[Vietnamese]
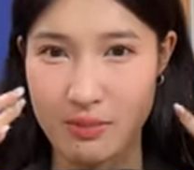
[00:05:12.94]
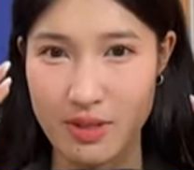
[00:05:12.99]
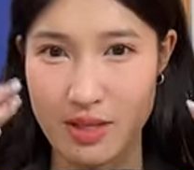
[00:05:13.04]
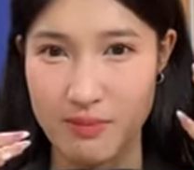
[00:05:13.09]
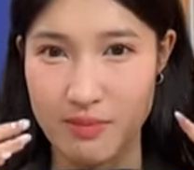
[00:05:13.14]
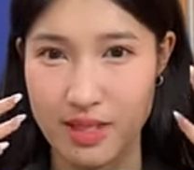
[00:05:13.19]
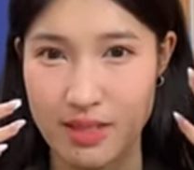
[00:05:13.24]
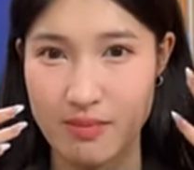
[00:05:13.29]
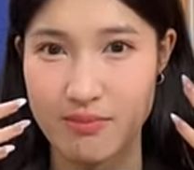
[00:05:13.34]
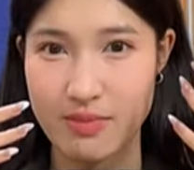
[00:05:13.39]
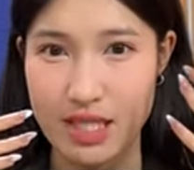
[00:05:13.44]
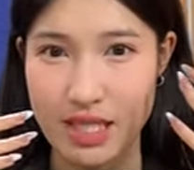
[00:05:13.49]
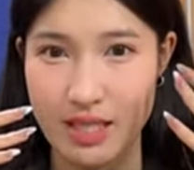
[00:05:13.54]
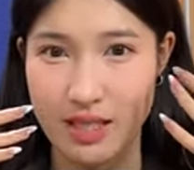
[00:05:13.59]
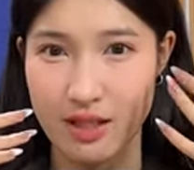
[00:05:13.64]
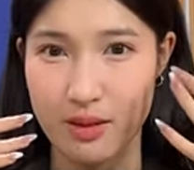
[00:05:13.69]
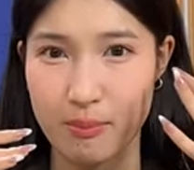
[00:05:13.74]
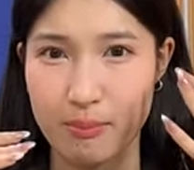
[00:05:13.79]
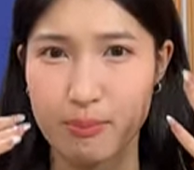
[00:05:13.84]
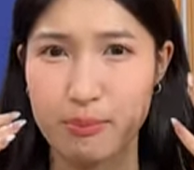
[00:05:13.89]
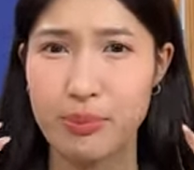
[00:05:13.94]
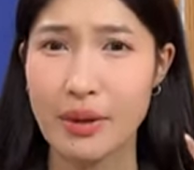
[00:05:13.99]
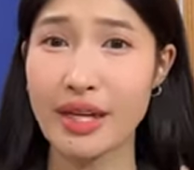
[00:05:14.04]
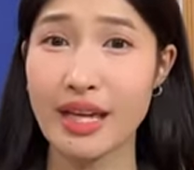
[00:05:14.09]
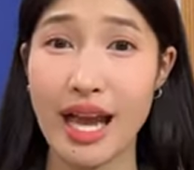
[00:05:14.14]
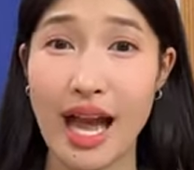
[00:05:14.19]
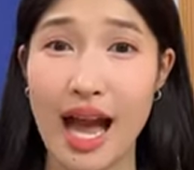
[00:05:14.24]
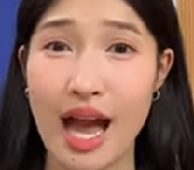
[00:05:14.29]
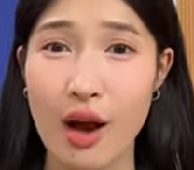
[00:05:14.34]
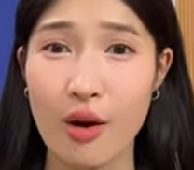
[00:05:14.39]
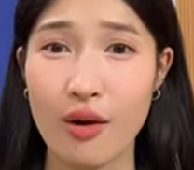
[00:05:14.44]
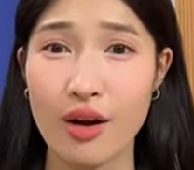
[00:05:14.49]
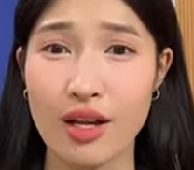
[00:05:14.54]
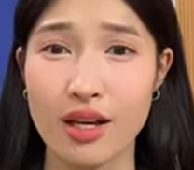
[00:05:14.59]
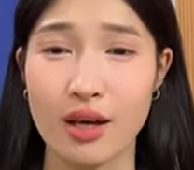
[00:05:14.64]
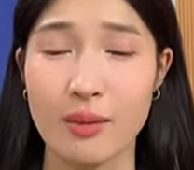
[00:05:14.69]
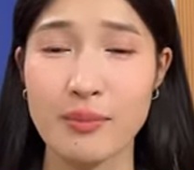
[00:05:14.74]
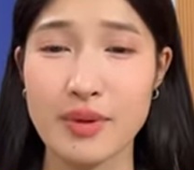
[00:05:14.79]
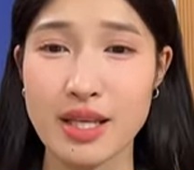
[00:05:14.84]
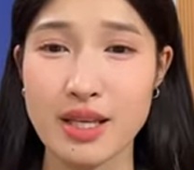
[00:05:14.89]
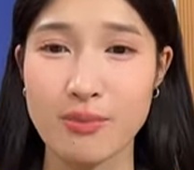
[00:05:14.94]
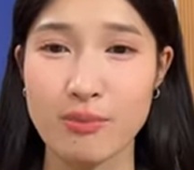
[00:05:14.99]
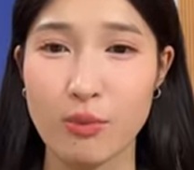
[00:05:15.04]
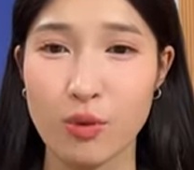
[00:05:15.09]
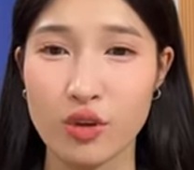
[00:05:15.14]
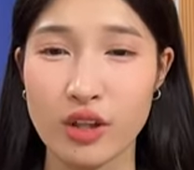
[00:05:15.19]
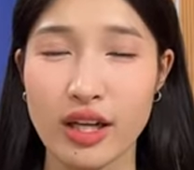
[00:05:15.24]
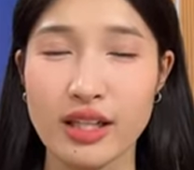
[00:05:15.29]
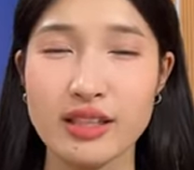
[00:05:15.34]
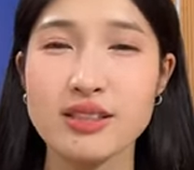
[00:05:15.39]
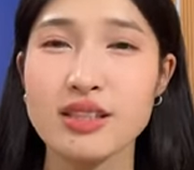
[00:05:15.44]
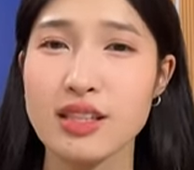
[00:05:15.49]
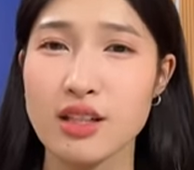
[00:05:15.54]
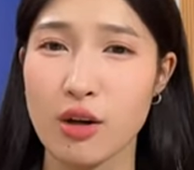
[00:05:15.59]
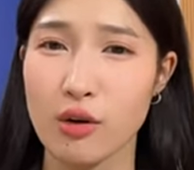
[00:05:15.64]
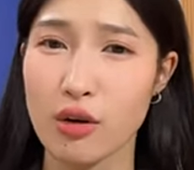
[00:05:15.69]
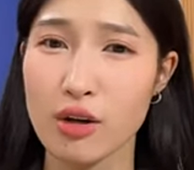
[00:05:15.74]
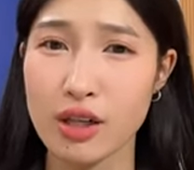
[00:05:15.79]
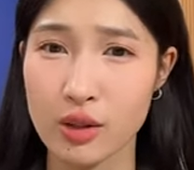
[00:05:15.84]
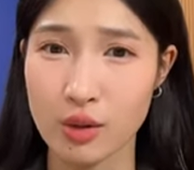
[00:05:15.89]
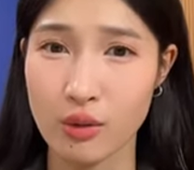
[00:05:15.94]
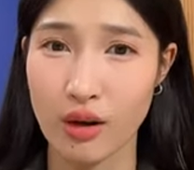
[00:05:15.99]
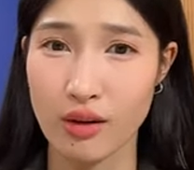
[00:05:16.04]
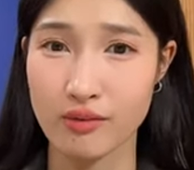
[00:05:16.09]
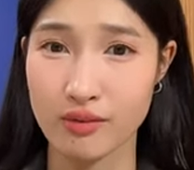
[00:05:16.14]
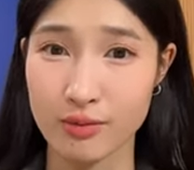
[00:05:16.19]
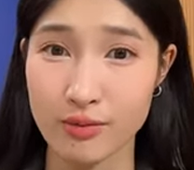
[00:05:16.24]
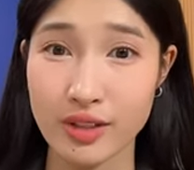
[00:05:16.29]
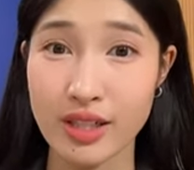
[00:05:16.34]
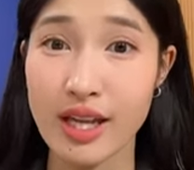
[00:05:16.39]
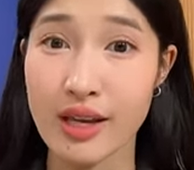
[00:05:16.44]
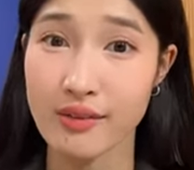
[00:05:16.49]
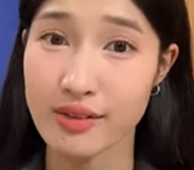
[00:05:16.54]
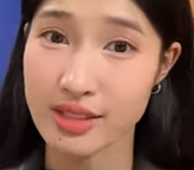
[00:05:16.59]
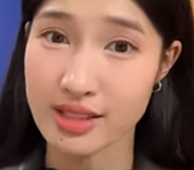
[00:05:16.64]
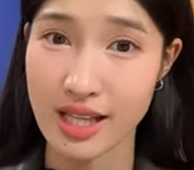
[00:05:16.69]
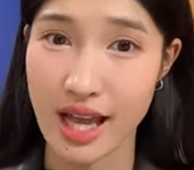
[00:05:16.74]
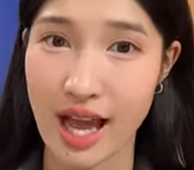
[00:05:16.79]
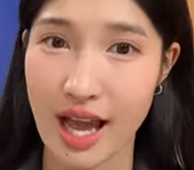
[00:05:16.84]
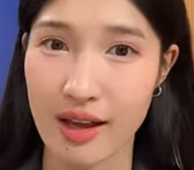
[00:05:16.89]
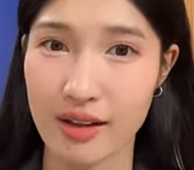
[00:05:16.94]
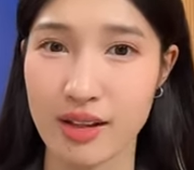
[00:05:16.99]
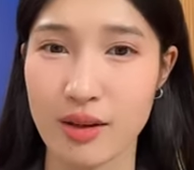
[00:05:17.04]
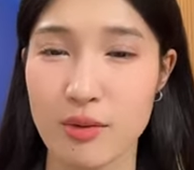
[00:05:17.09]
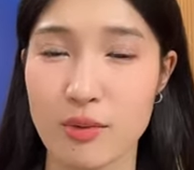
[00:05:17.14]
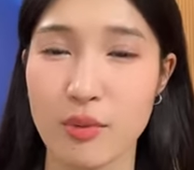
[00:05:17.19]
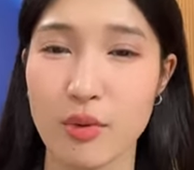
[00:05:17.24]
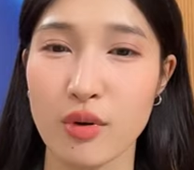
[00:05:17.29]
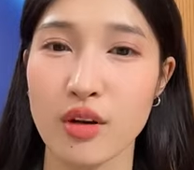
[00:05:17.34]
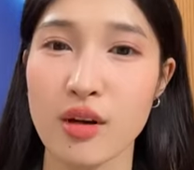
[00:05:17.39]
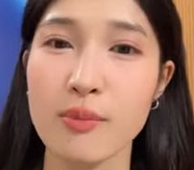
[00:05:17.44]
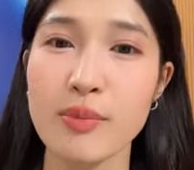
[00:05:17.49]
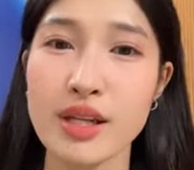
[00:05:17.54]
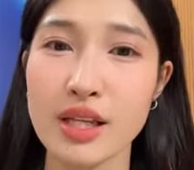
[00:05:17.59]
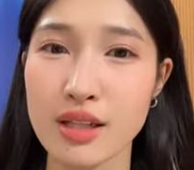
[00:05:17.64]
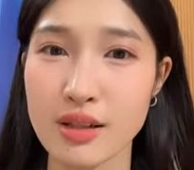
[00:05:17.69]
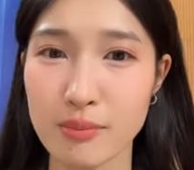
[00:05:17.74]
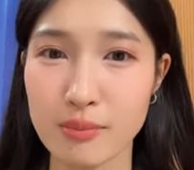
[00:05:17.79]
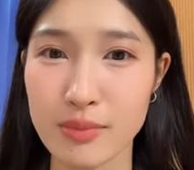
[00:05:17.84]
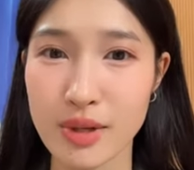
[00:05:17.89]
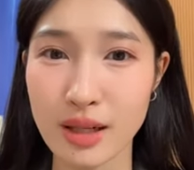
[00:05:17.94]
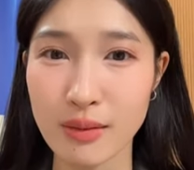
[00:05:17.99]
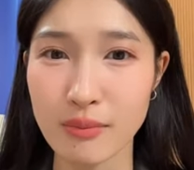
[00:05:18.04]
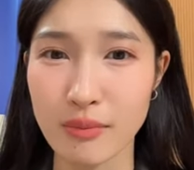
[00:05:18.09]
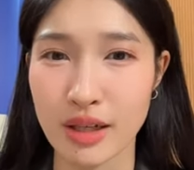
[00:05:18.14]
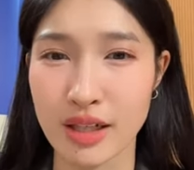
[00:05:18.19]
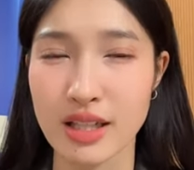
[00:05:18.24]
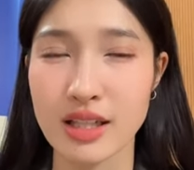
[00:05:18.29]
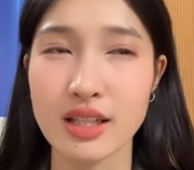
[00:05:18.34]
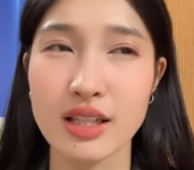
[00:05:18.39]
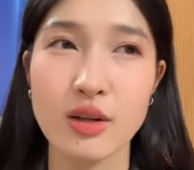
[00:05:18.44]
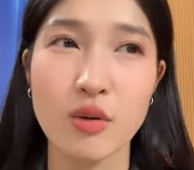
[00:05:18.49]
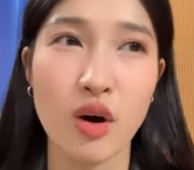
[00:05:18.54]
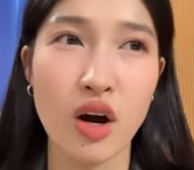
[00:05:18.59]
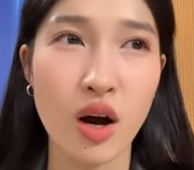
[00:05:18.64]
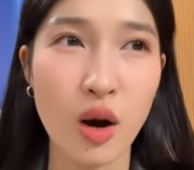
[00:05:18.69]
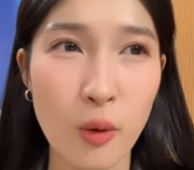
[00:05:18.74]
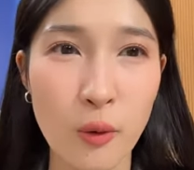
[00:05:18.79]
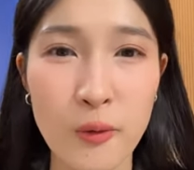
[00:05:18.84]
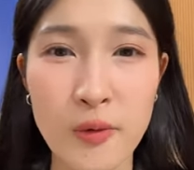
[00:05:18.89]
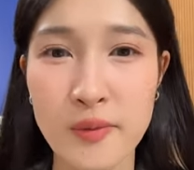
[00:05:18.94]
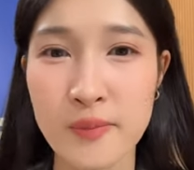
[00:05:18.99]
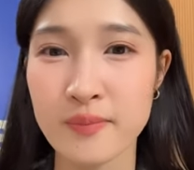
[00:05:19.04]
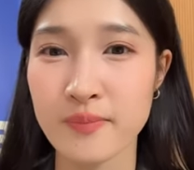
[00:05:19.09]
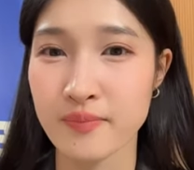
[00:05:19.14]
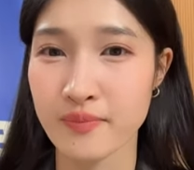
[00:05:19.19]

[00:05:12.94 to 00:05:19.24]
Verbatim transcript: bị bị bị, bị break out hay là bị một cái gì đó liên quan vấn đề về da tại mọi người bị biết mà đi thi hoa hậu